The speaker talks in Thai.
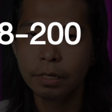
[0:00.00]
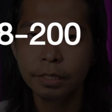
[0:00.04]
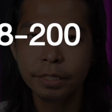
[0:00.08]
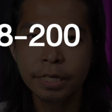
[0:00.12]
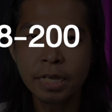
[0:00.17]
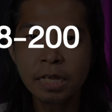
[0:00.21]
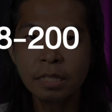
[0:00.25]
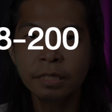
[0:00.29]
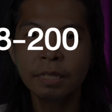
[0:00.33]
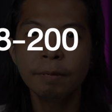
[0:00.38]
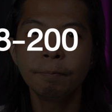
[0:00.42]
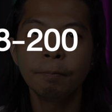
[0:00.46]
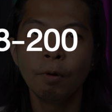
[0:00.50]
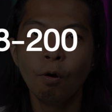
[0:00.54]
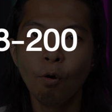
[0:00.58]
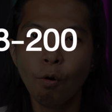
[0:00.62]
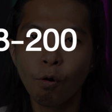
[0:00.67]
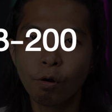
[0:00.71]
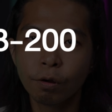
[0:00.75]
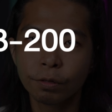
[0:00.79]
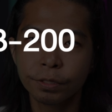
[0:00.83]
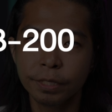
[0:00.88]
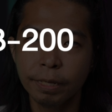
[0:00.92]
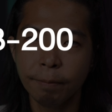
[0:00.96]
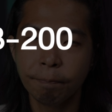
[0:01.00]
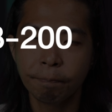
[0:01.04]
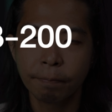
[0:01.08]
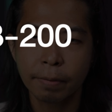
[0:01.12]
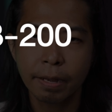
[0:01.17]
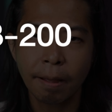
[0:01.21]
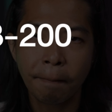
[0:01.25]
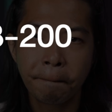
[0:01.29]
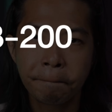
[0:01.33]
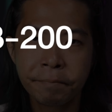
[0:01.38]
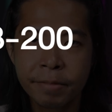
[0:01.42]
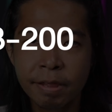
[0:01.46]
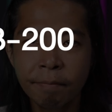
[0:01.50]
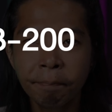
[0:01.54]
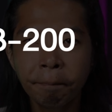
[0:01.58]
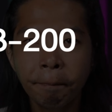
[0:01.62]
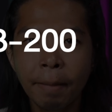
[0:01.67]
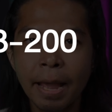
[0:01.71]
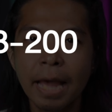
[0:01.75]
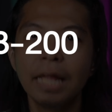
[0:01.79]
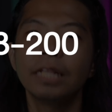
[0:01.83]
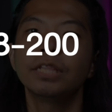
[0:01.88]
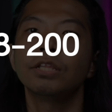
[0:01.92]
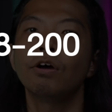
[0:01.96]
20 60 กับ
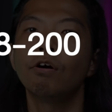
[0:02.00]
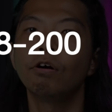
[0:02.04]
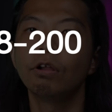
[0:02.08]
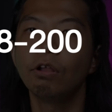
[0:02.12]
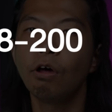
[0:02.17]
28